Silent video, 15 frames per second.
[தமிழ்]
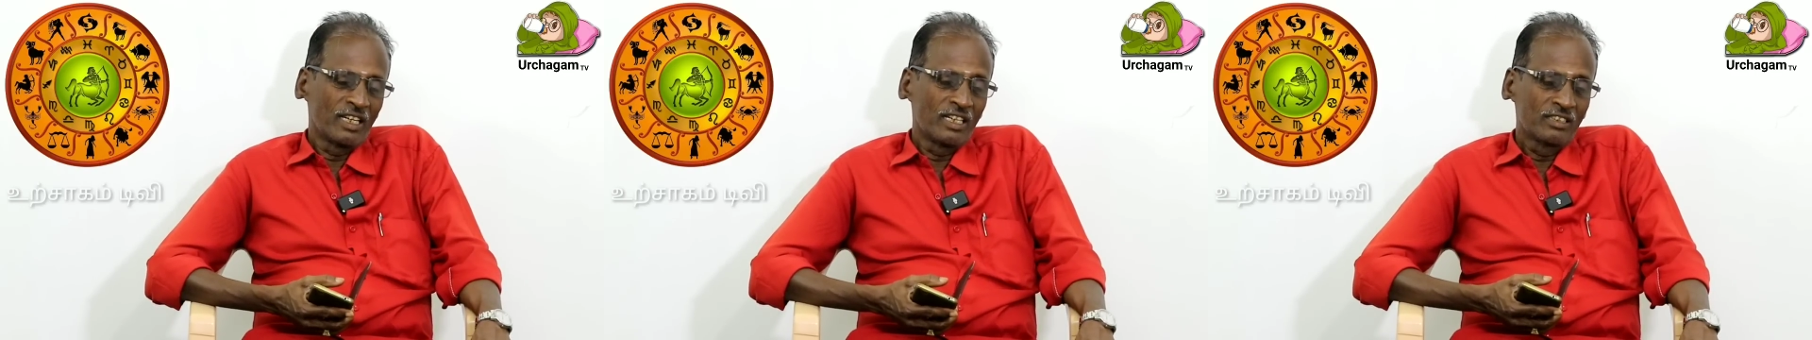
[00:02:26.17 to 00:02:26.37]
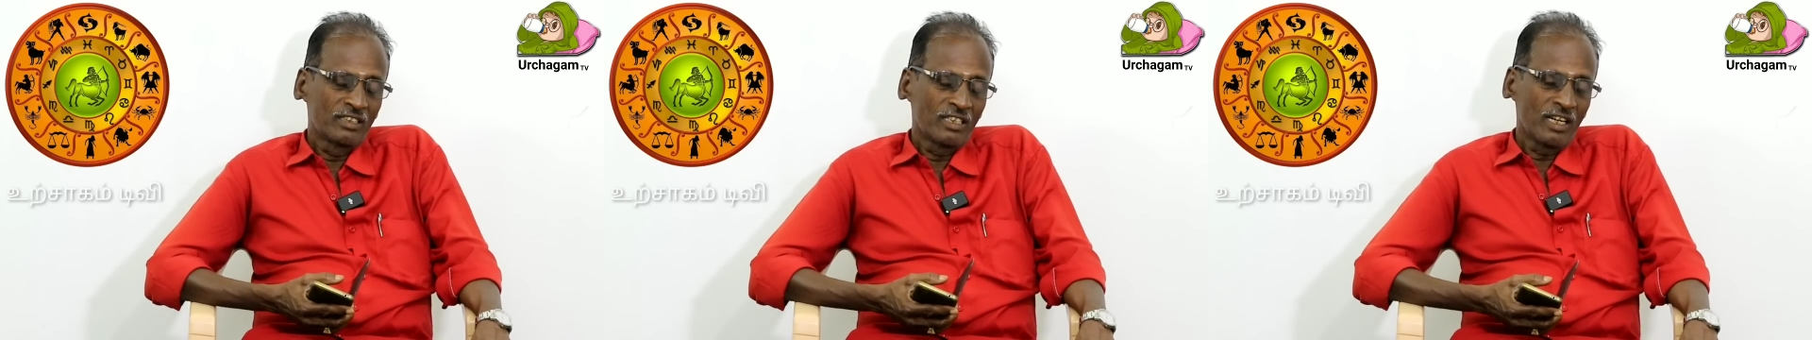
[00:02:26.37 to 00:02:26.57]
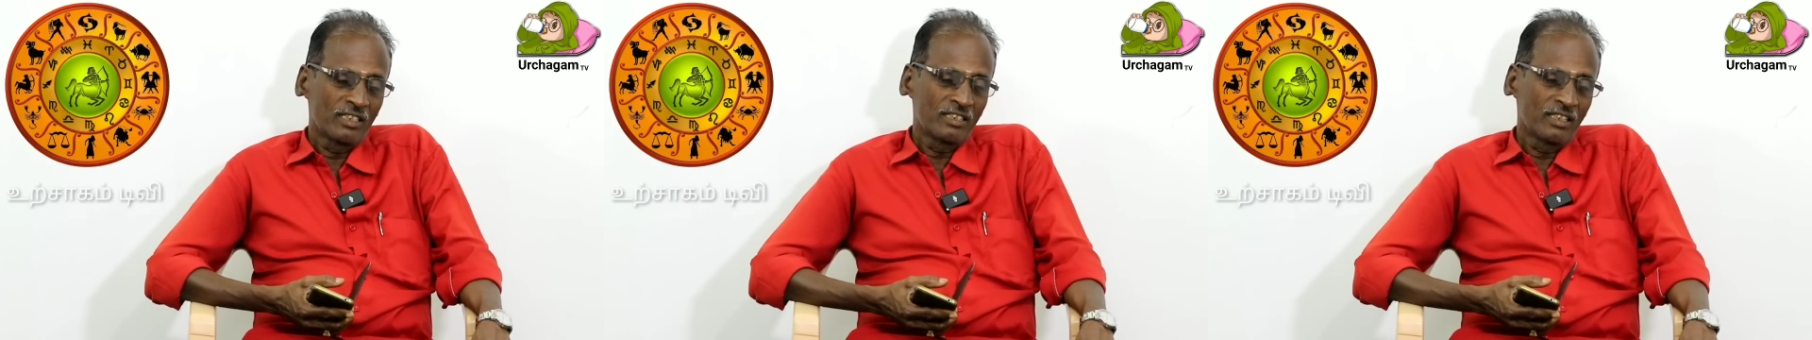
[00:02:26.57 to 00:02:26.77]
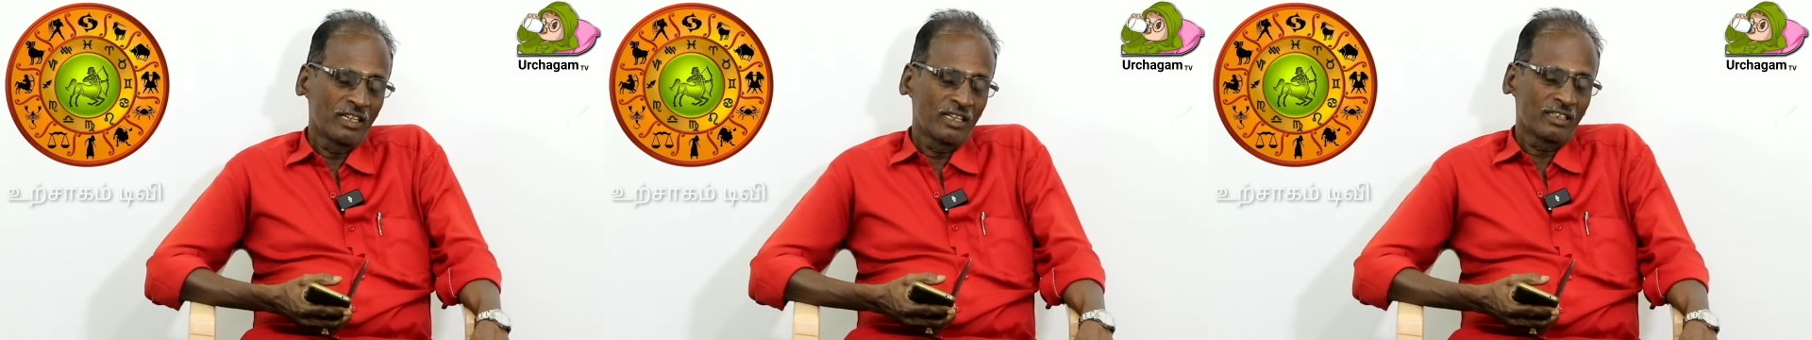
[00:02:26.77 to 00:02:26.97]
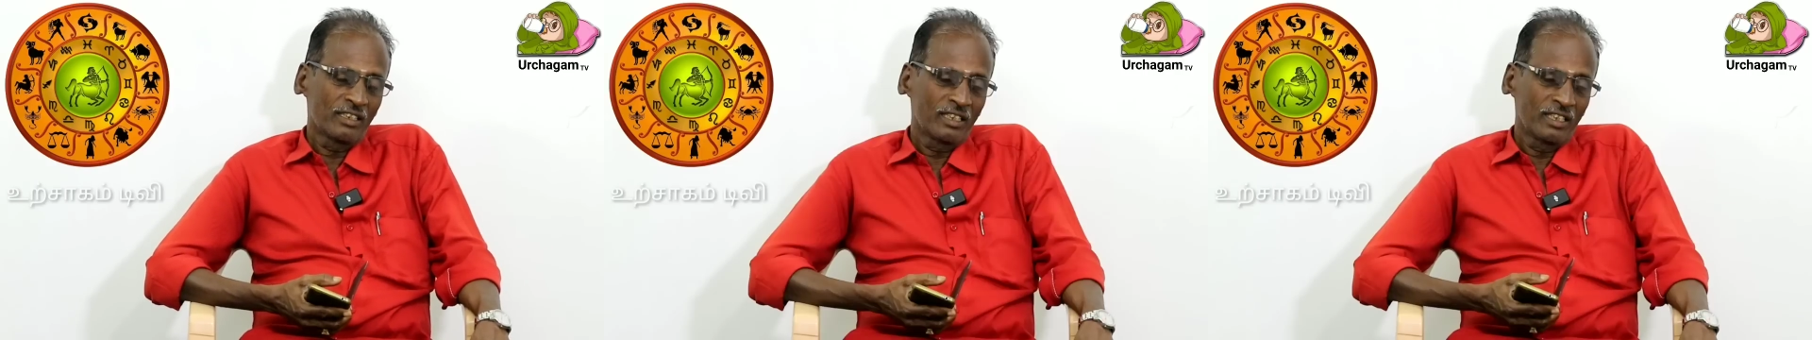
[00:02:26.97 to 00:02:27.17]
தனுசு
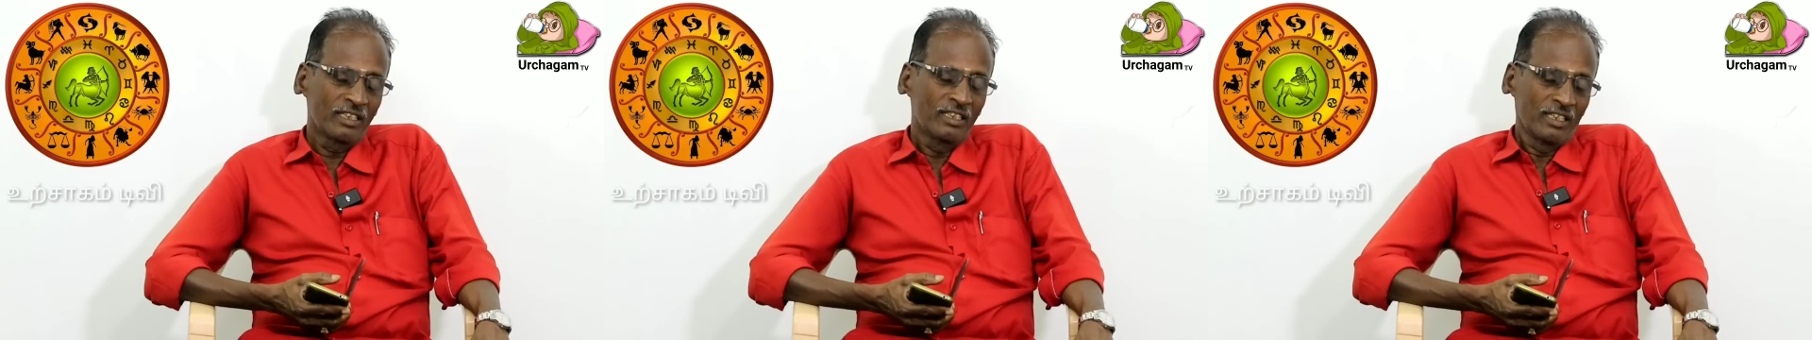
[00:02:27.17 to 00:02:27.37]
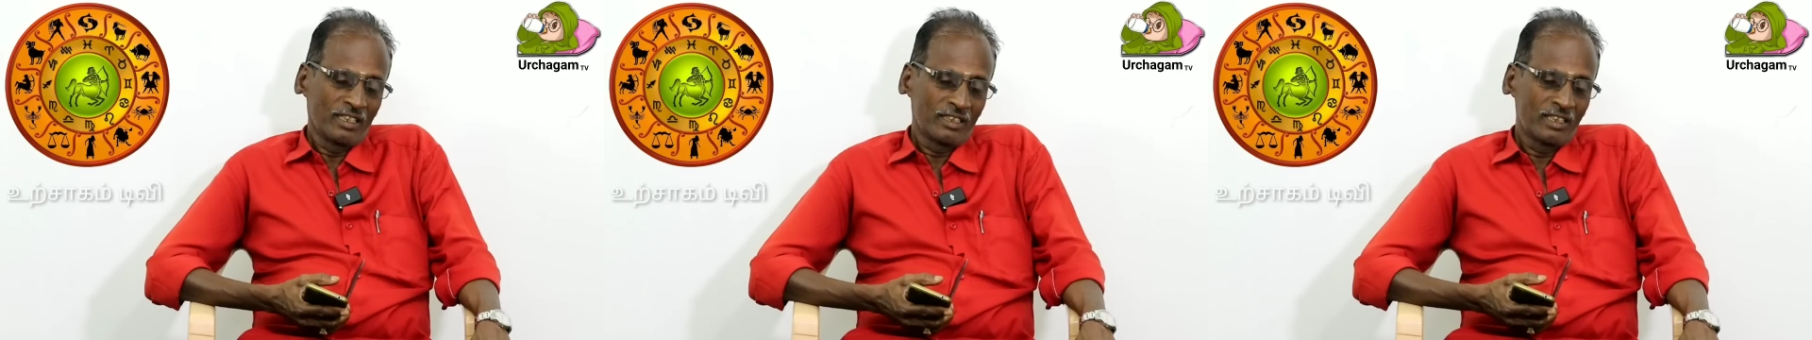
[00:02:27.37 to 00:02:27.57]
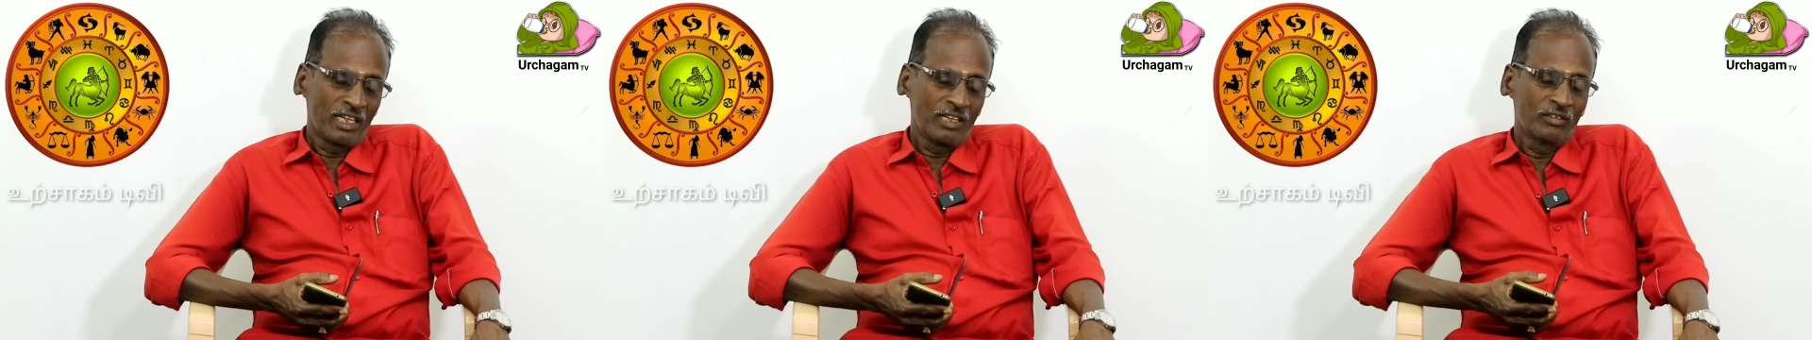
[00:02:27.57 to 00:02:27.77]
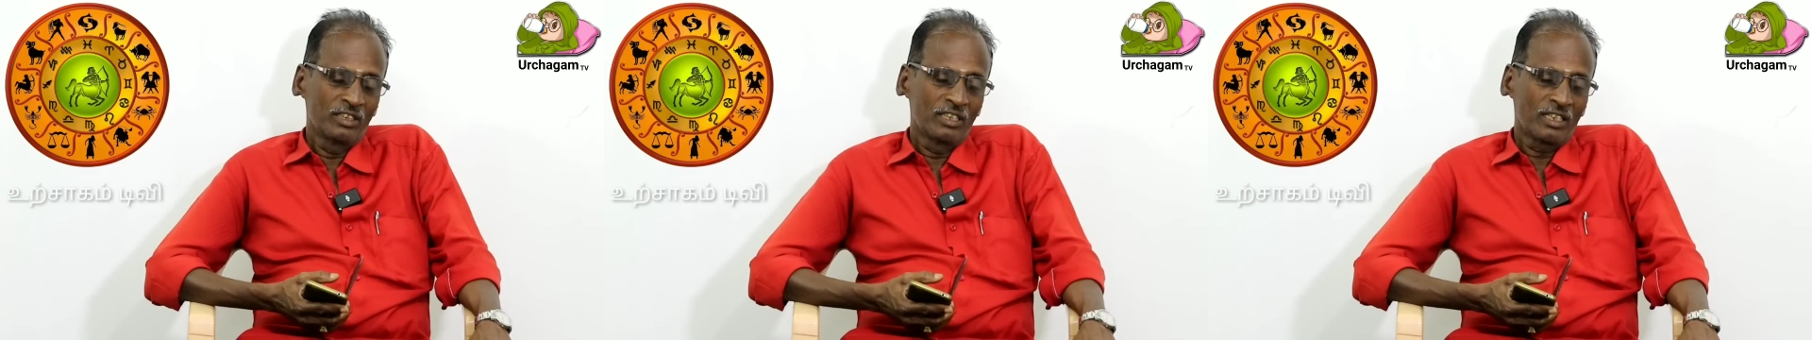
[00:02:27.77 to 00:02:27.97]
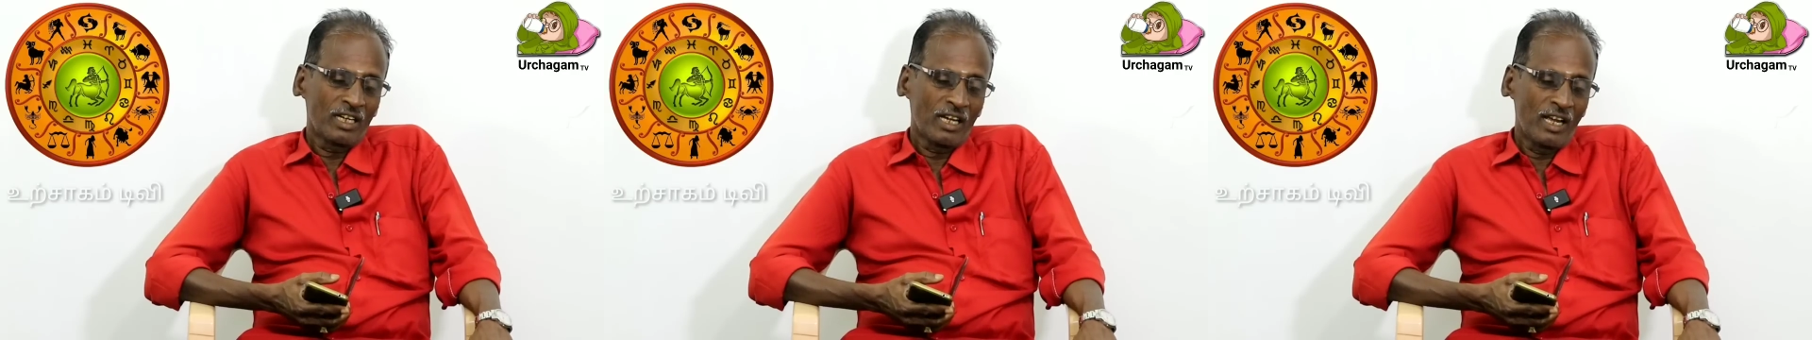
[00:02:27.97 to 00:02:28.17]
ராசிக்காரங்க அதாவது